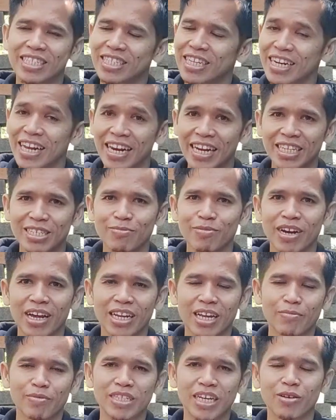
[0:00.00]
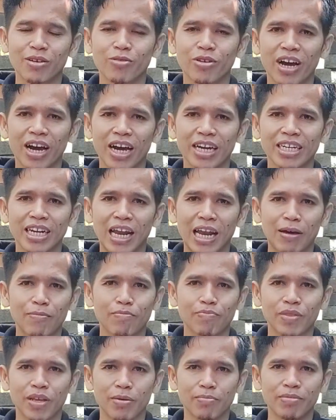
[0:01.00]
generik sebenarnya bisa digunakan
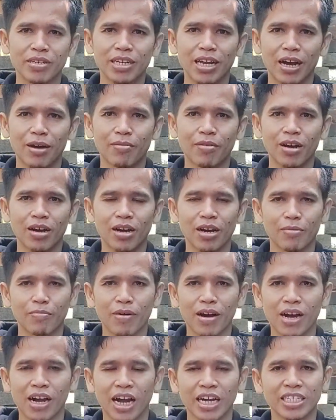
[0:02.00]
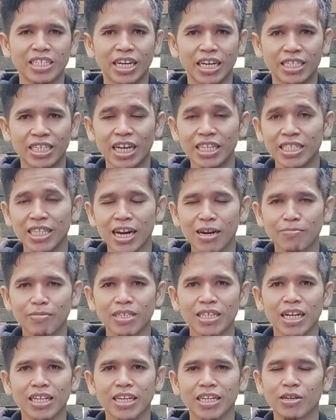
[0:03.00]
dalam bidang apa kajian sastra
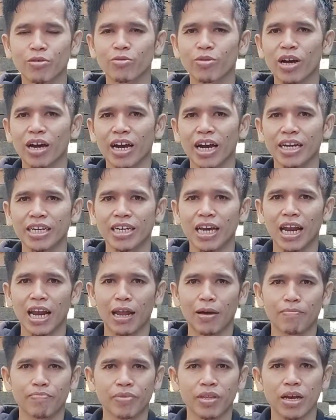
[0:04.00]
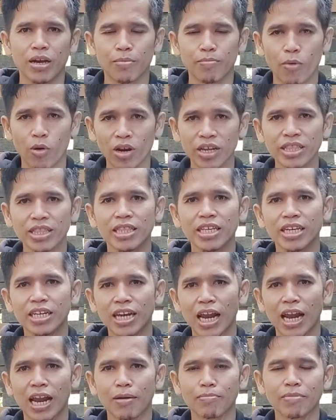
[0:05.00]
misalnya digunakan dalam
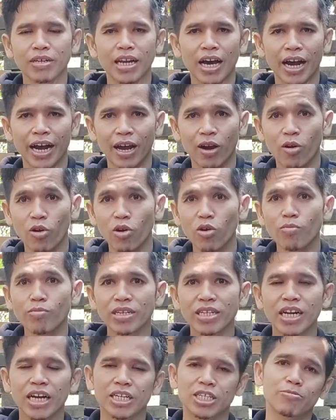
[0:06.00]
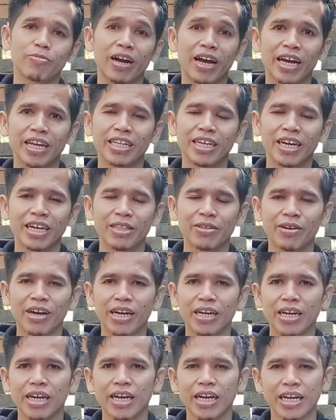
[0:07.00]
politik, dalam bidang ekonomi dan sebagainya itu
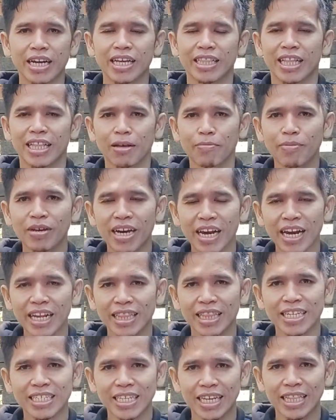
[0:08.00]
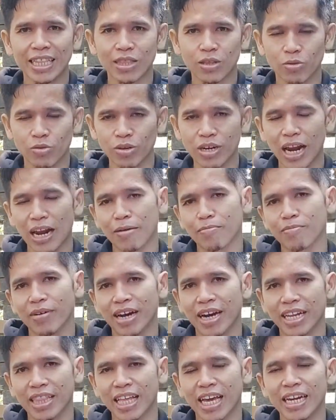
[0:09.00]
kan. Nah, tetapi kritis itu dalam
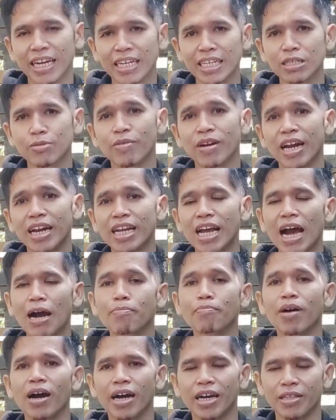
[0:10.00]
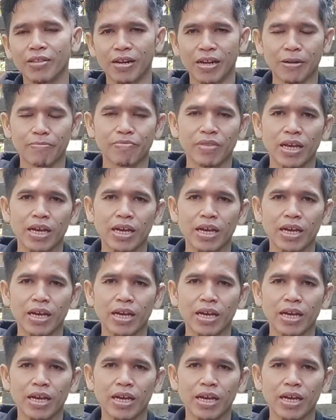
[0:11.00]
pengertian ini sebenarnya apa gitu.